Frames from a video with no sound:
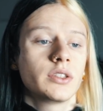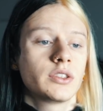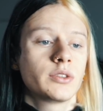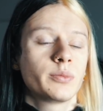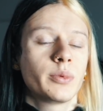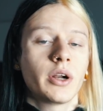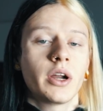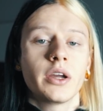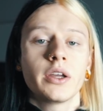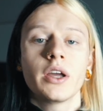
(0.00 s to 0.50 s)

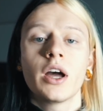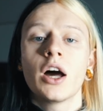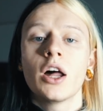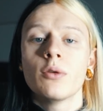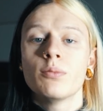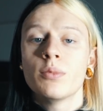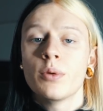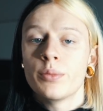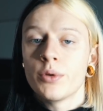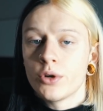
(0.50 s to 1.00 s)
spray
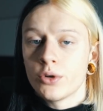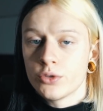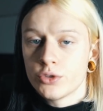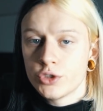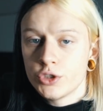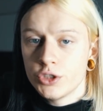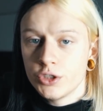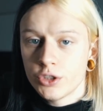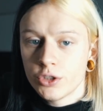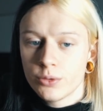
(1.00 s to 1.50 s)
al
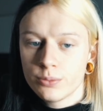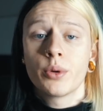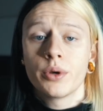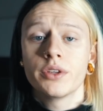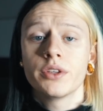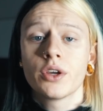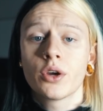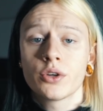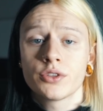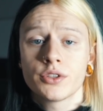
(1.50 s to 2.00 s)
peperoncino.
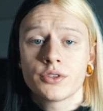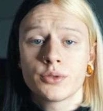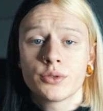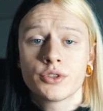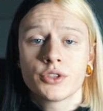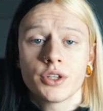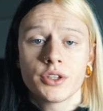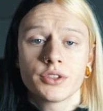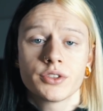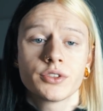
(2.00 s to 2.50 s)
Quindi cosa è
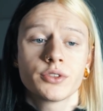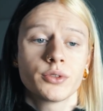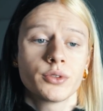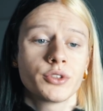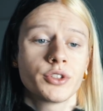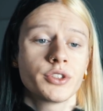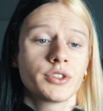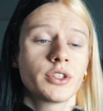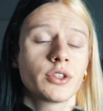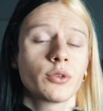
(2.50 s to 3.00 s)
successo?
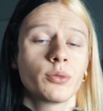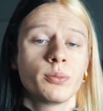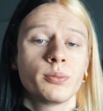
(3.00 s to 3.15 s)
C'è stato